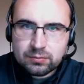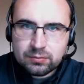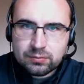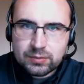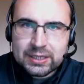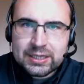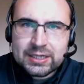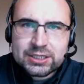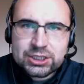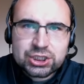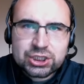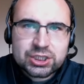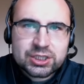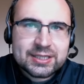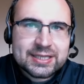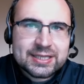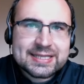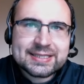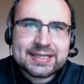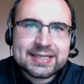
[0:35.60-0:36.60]
или же
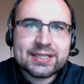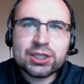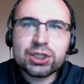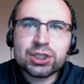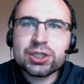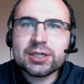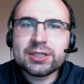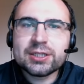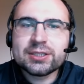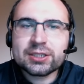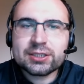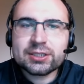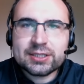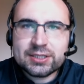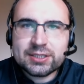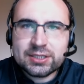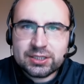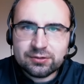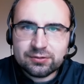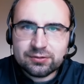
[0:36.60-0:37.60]
есть какие-то
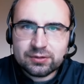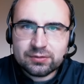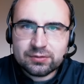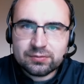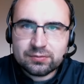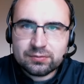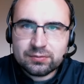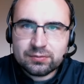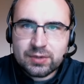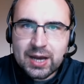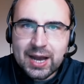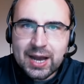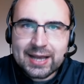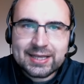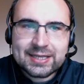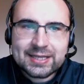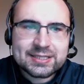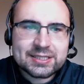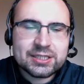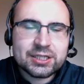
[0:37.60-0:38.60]
альтернативы? А
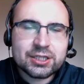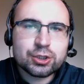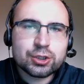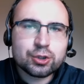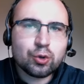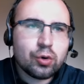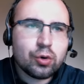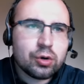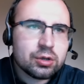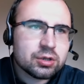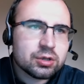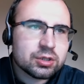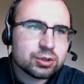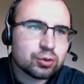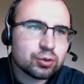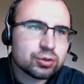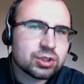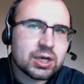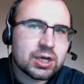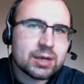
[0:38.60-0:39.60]
если кто,
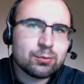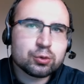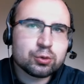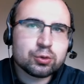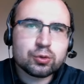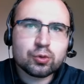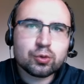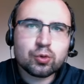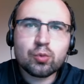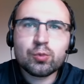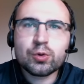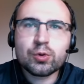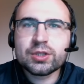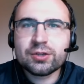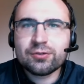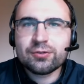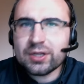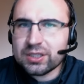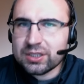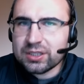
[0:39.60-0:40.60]
кто-то кому-то другому
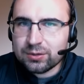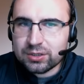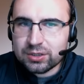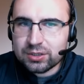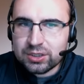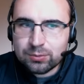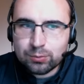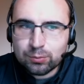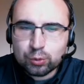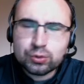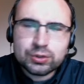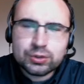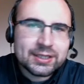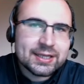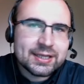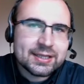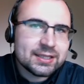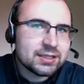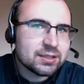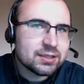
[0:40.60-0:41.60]
отдавать, не, не будут ли
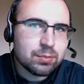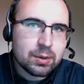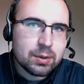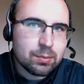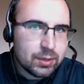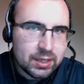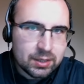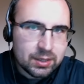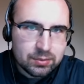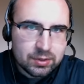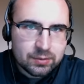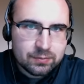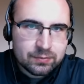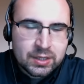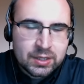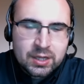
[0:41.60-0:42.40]
какие-то проблемы?